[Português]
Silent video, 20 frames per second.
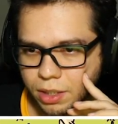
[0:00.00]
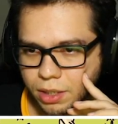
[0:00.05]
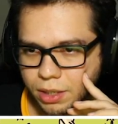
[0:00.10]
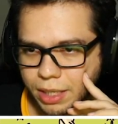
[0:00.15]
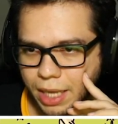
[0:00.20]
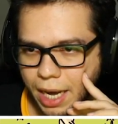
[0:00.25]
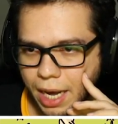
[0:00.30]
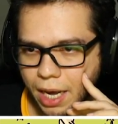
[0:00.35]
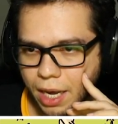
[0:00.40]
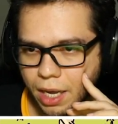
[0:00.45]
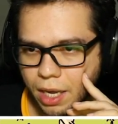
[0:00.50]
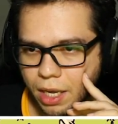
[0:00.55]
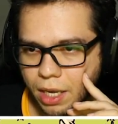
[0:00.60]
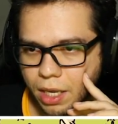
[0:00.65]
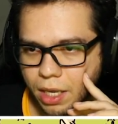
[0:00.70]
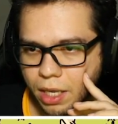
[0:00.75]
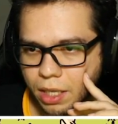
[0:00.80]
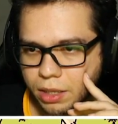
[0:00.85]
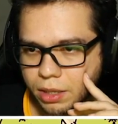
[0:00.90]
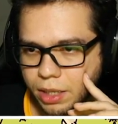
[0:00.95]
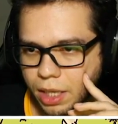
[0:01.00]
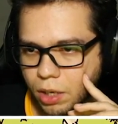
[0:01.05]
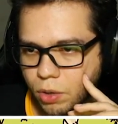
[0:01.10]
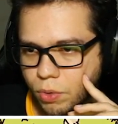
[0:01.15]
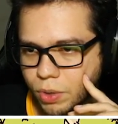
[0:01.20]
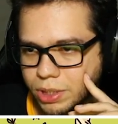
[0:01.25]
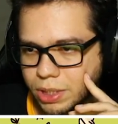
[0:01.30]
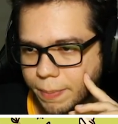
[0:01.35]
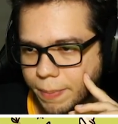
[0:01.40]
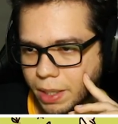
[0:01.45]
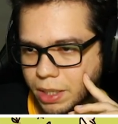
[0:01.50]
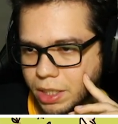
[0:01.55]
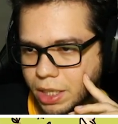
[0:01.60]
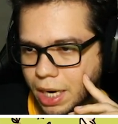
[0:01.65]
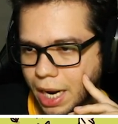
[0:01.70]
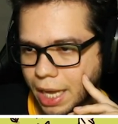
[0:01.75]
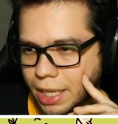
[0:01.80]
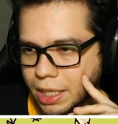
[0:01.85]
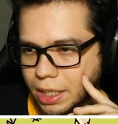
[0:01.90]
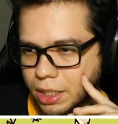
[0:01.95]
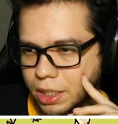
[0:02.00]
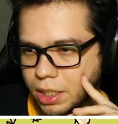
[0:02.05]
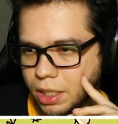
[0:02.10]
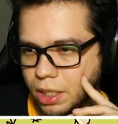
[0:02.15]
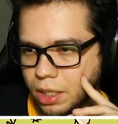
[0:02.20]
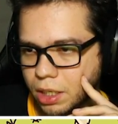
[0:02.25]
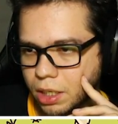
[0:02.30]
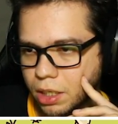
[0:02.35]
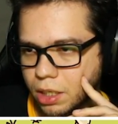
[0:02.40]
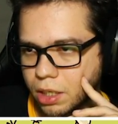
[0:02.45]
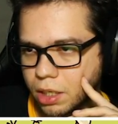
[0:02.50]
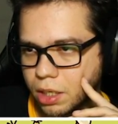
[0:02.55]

Tá. Tem coisa pra tirar daqui?